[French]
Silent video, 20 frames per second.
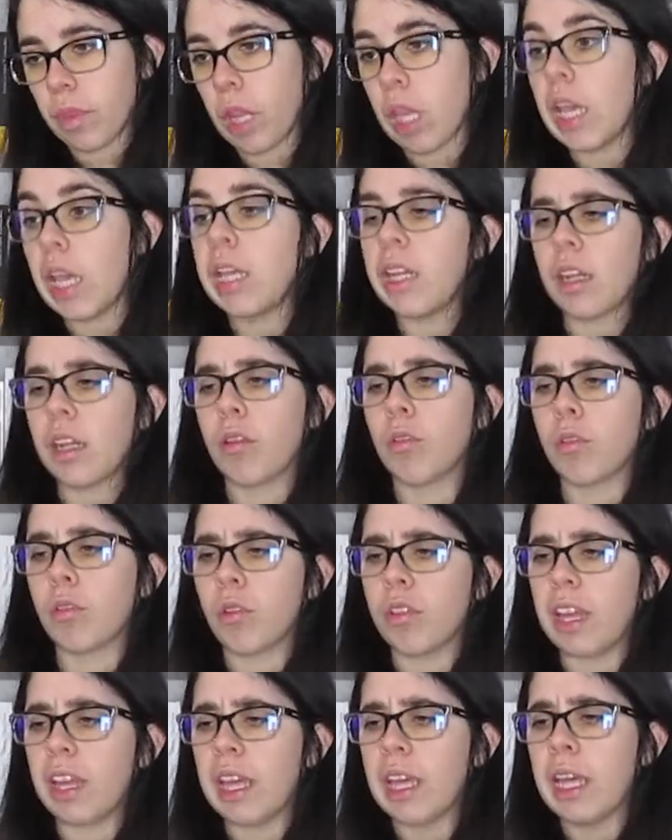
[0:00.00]
Et d'un autre
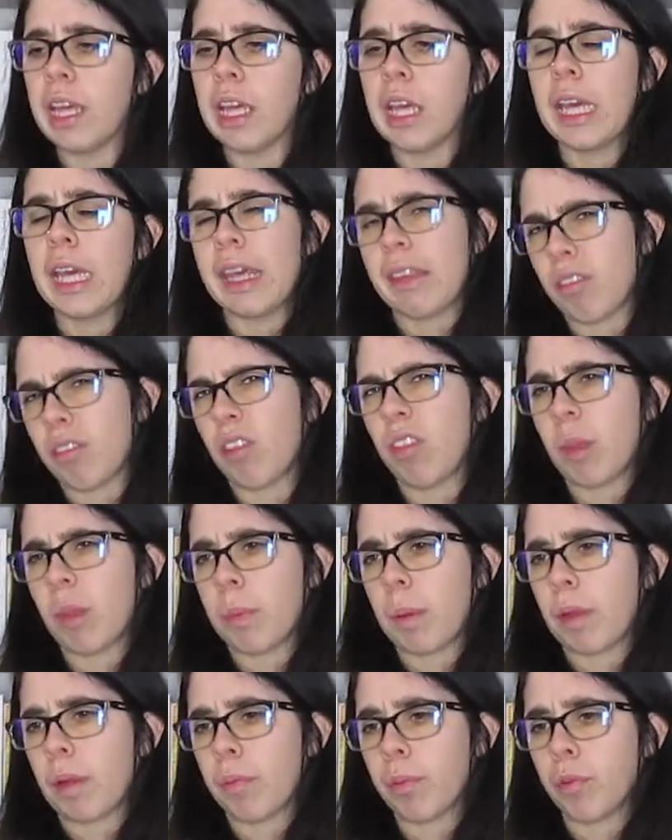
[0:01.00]
côté, est-ce que c'est
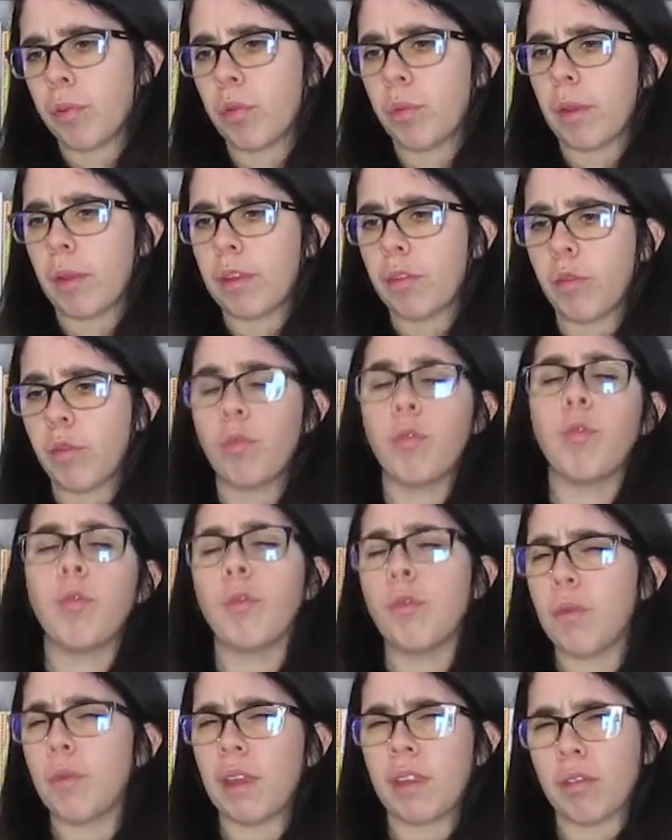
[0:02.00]
pas un peu du matu
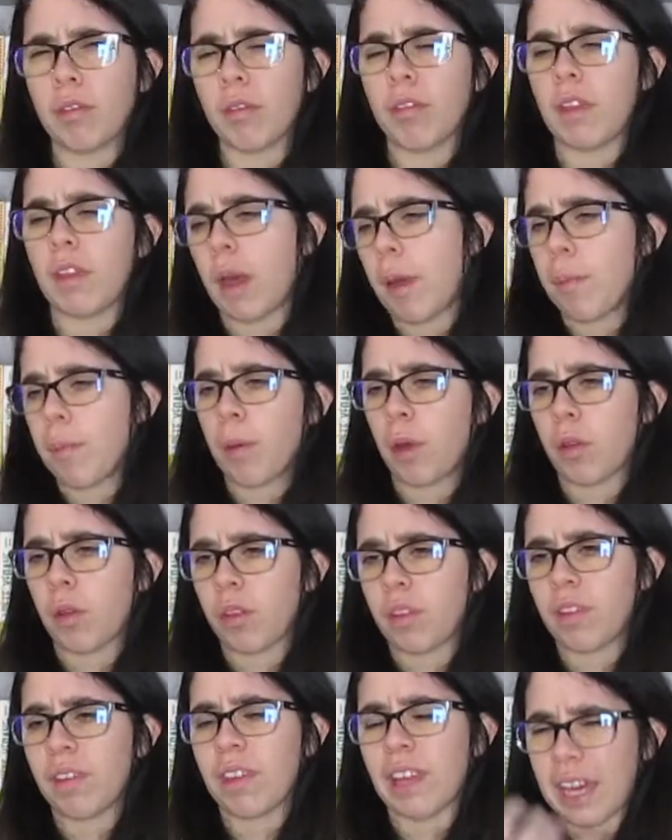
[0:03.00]
vu Est-ce que ça
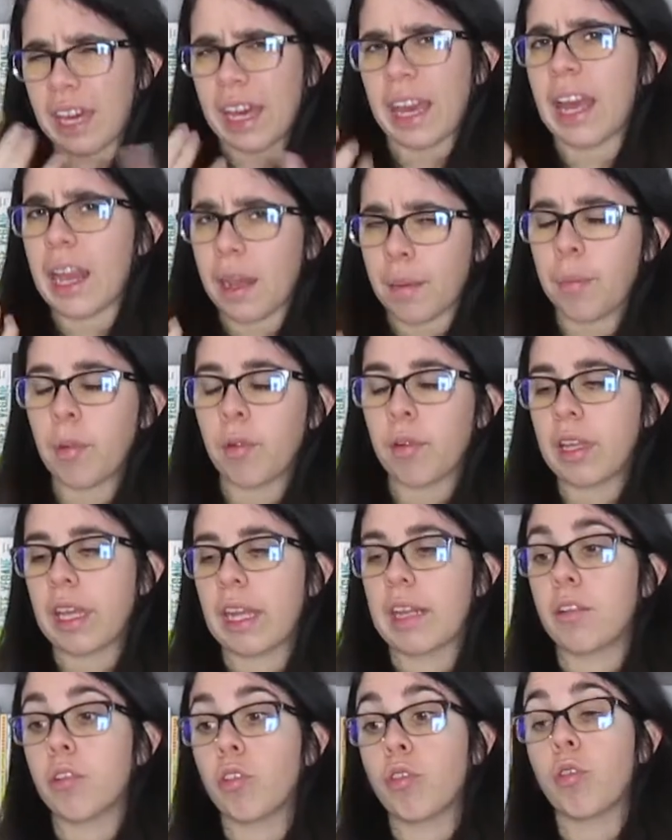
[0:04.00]
apporte réellement
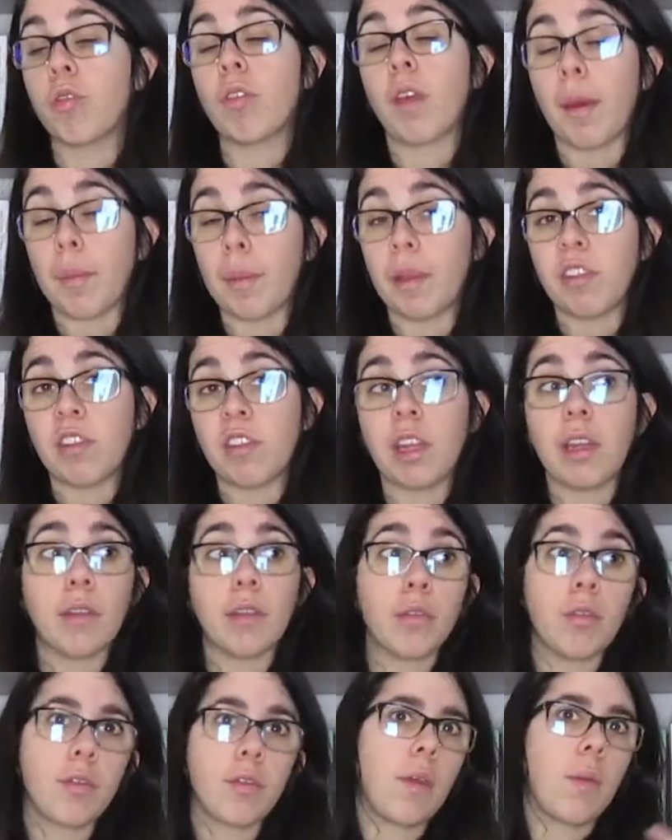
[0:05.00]
quelque chose à ma chaîne
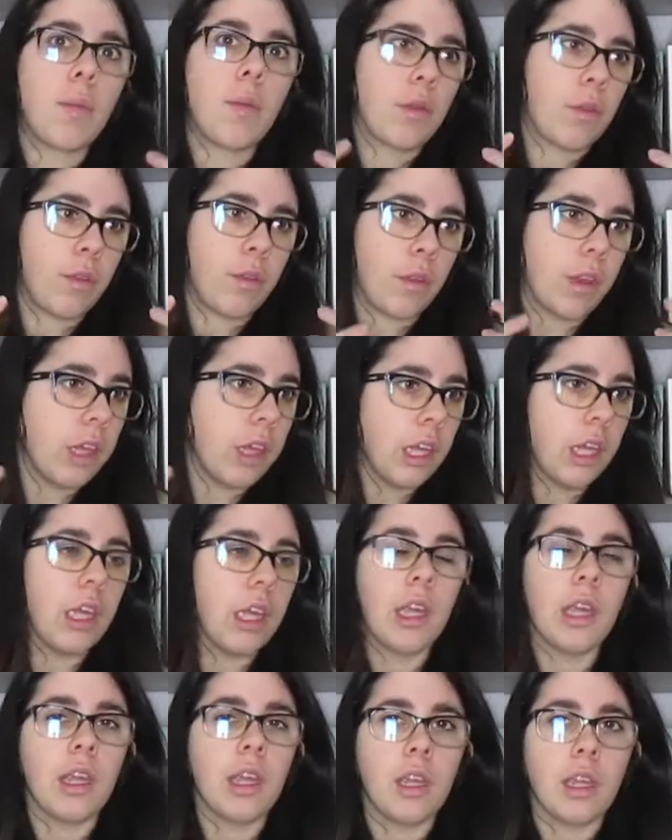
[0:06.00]
Est-ce que ça apporte
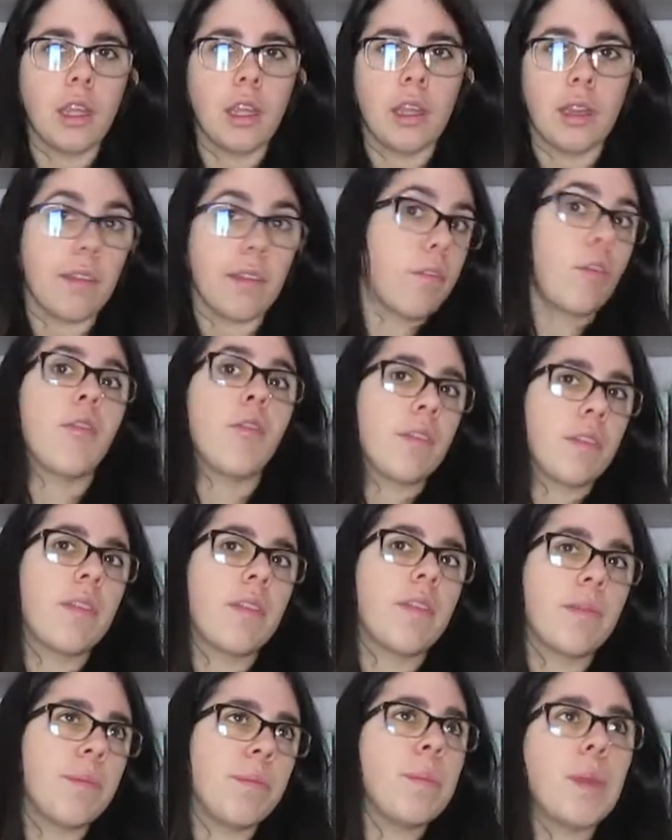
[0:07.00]
est-ce qu'il
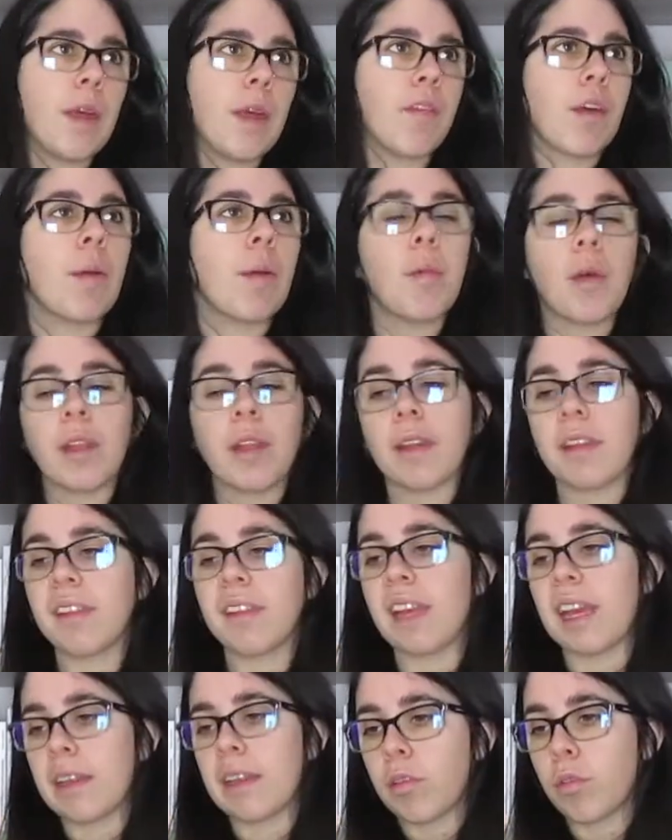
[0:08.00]
y a vraiment un intérêt